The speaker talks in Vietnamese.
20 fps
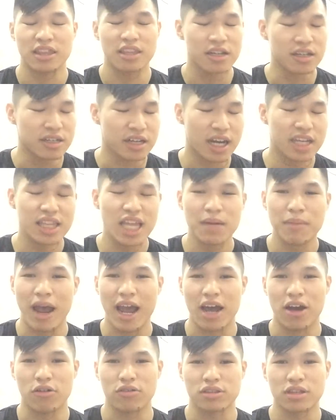Từng cái tế
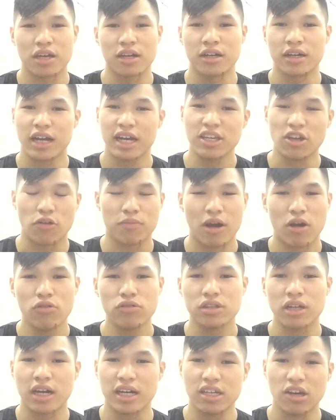bào, từng cái giọt máu,
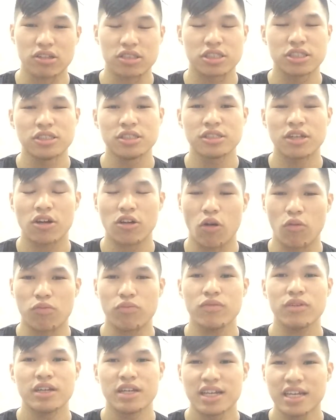từng cái giọt xương nó
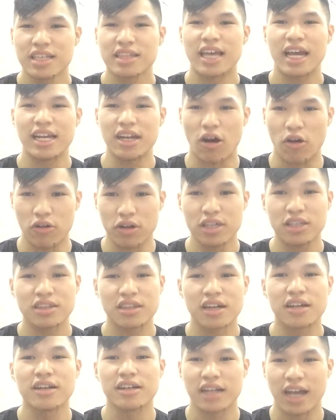cũng thay đổi
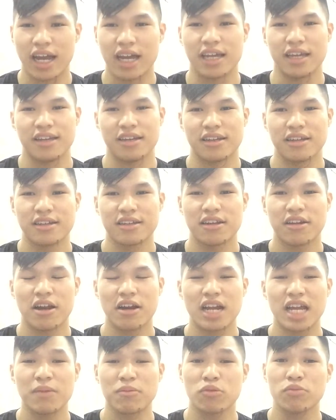từng ngày cho
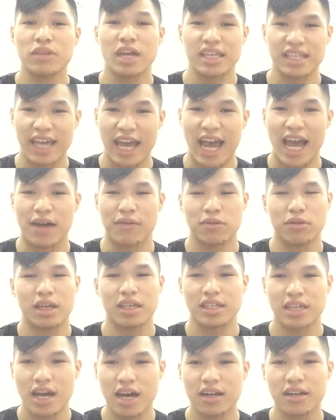đến khi chúng ta già, chúng ta
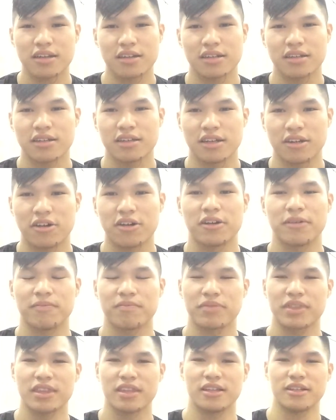chết thôi
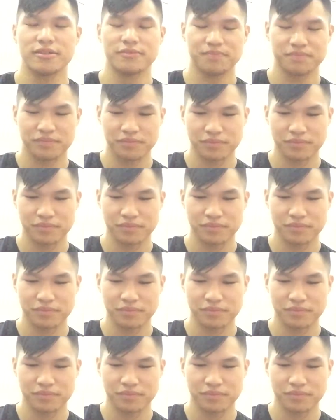đó.